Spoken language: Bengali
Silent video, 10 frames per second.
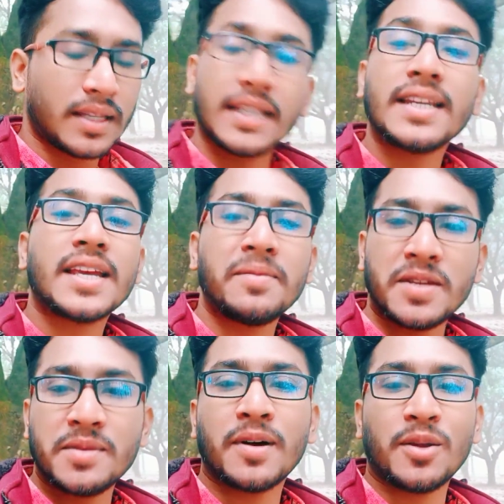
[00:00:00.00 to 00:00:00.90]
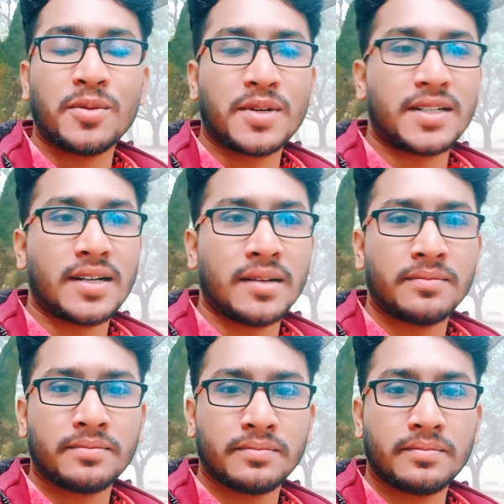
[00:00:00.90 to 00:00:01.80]
তাদেরকেই বেশি ভালোবাসা
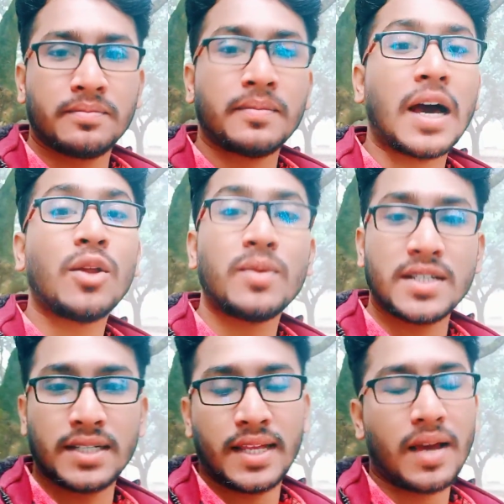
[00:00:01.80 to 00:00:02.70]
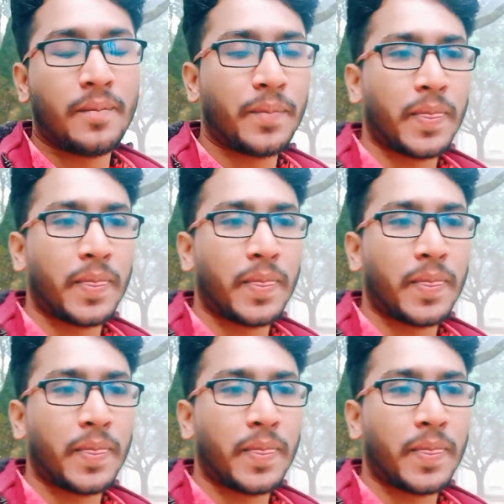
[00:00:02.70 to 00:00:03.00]
ভালোবাসা দেয়া